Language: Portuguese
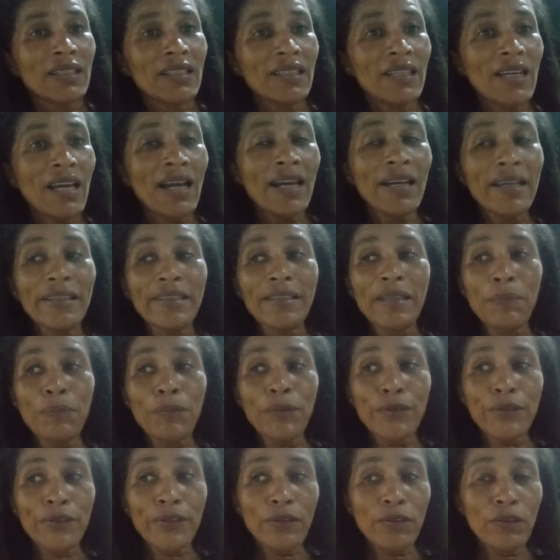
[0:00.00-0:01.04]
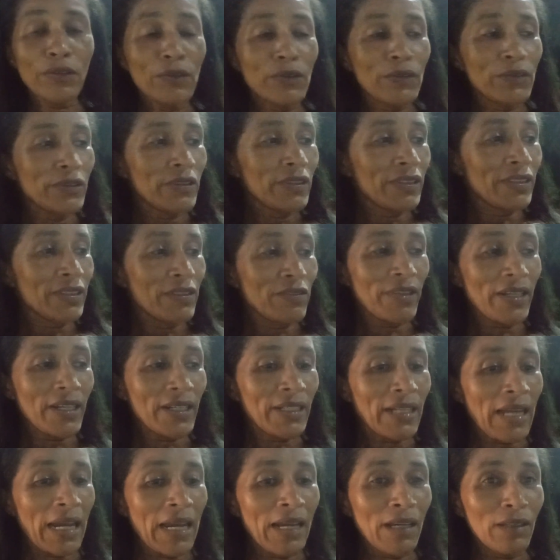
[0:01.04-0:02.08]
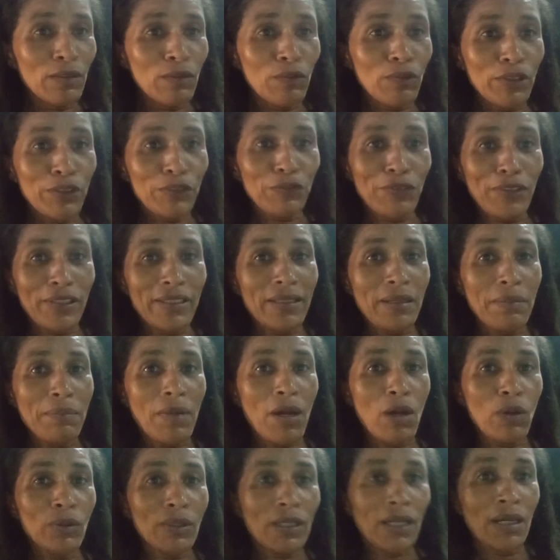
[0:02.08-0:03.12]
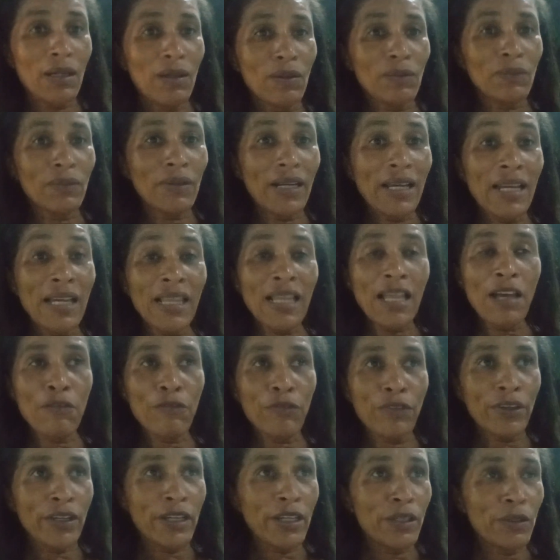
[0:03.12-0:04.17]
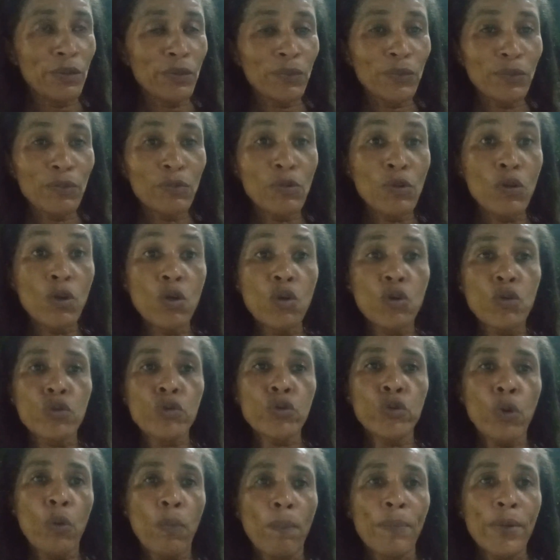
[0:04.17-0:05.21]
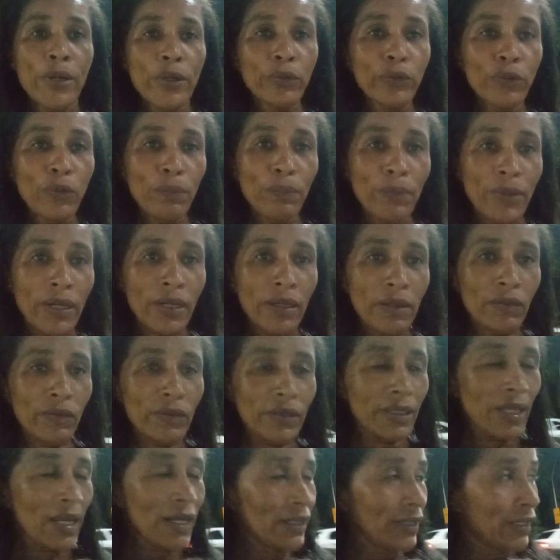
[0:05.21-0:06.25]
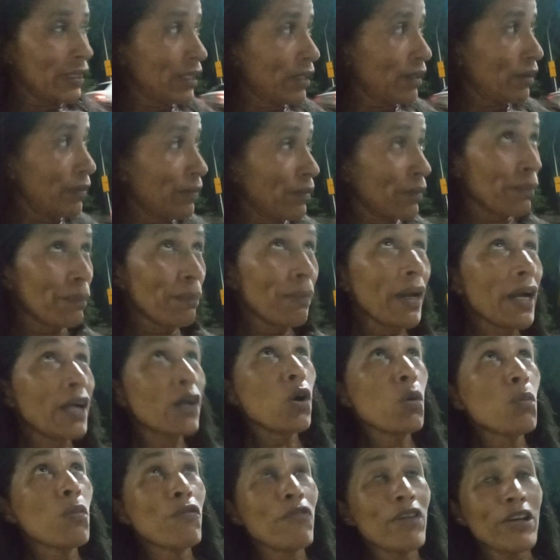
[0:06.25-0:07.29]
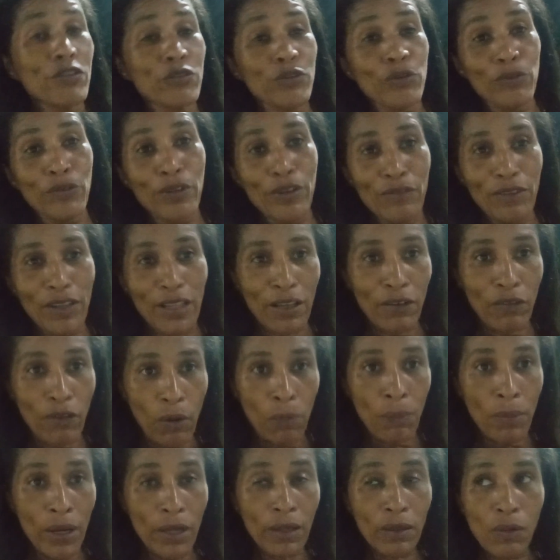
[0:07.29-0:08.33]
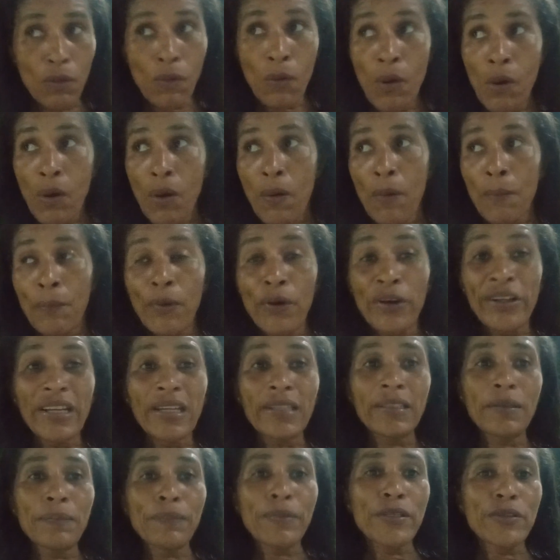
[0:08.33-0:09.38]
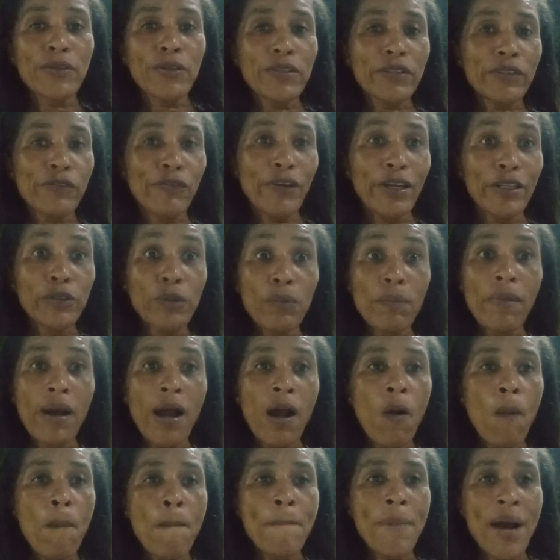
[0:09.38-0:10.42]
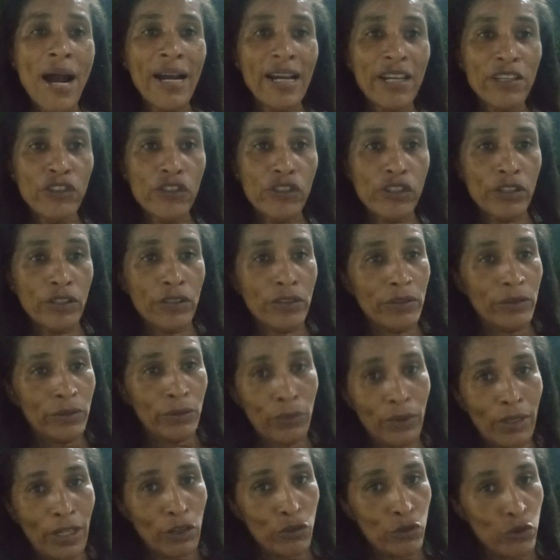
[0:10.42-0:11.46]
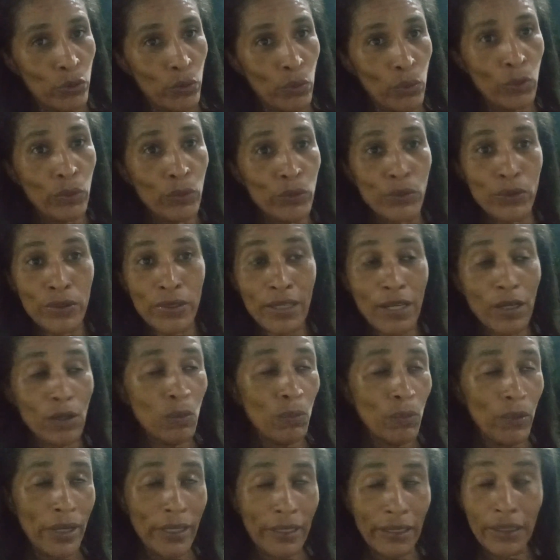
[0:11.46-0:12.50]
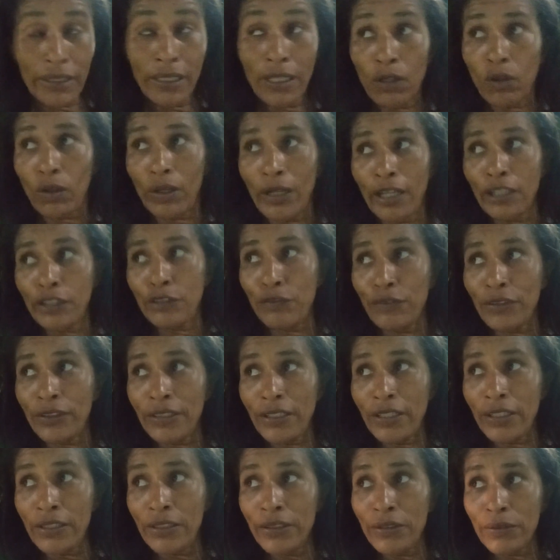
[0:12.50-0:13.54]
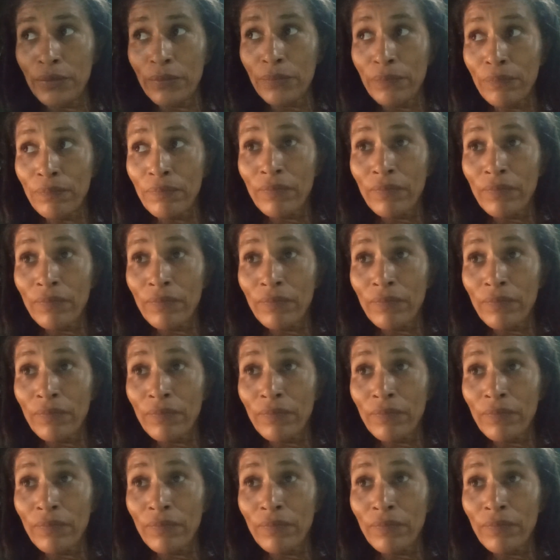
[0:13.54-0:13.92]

E aí depois eu disse, vem cá, não vou te fazer mal não. Ela veio, subiu no banco e tá aqui, ó. Mas como vai chover vai lavar o banco? Porque tem pessoas que fazem o mal, bate no cachorro. Não sei como é que tem coragem de fazer isso.